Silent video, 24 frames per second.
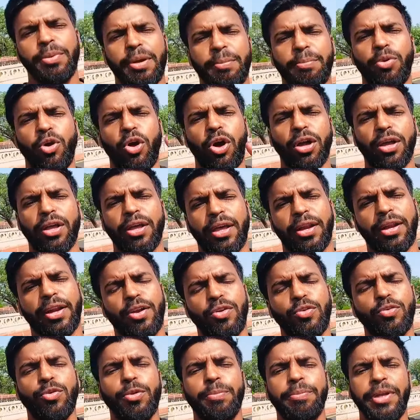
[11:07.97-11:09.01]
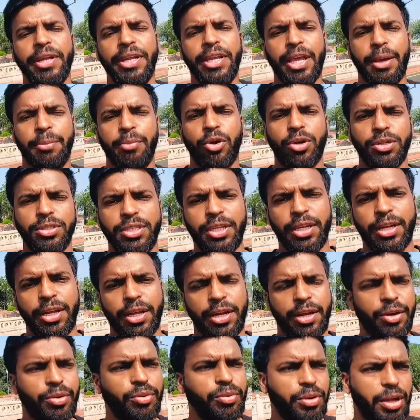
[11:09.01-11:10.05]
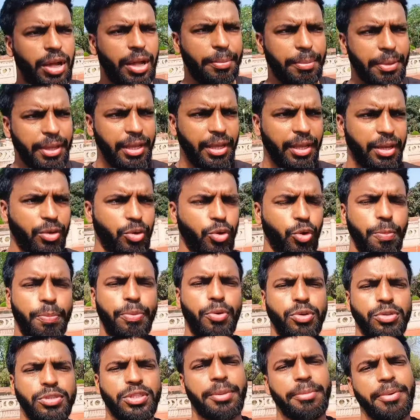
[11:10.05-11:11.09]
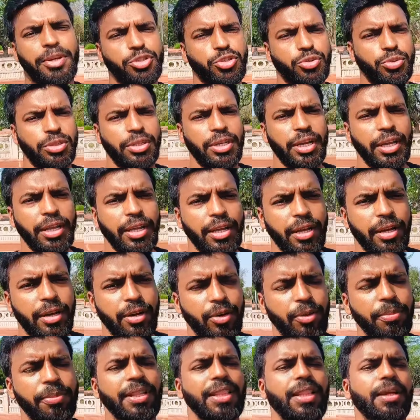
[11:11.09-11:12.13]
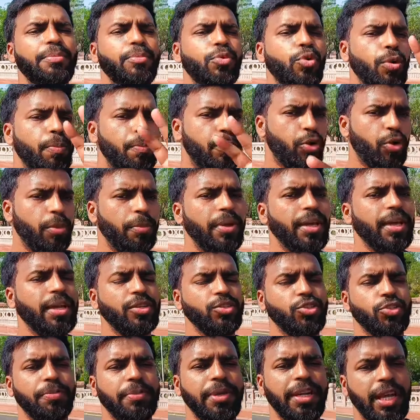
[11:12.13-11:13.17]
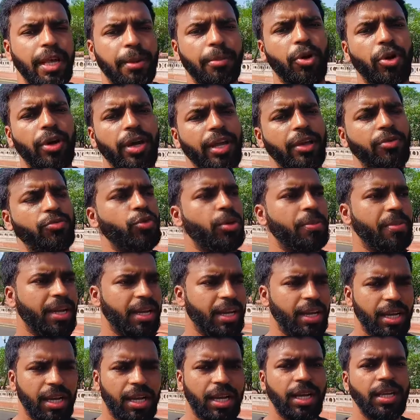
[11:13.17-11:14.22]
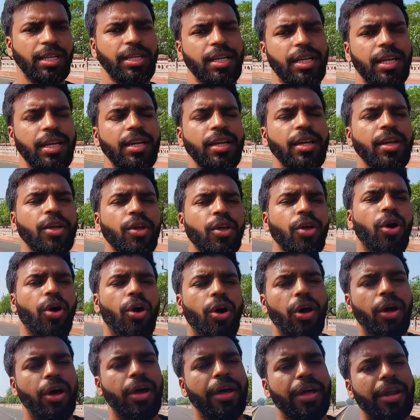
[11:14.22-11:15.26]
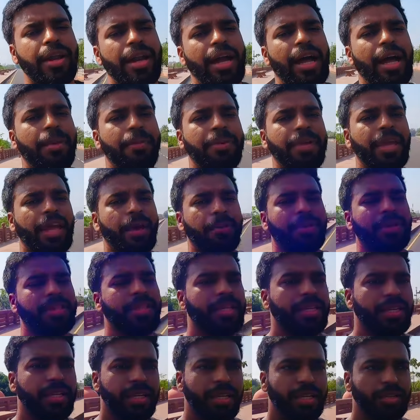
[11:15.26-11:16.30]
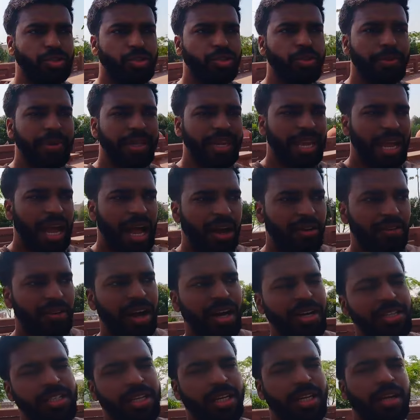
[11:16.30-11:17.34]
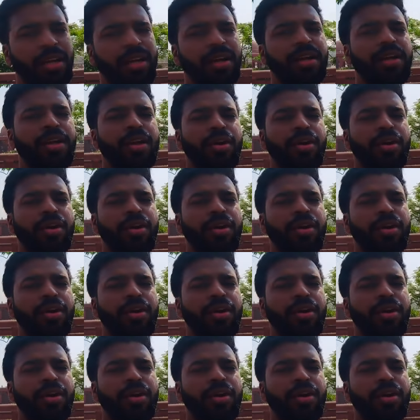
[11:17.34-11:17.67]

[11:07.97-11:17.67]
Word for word: जो मैं ब्लॉग कर रहा हूँ वो मीडिया मोड से कर रहा हूँ अभी गोप्रो से मैं शूट नहीं कर रहा हूँ मतलब गोप्रो में जो मीडिया मोड है वो मैंने लगा लिया है और अभी आप बताइएगा जो मेरी आवाज़ है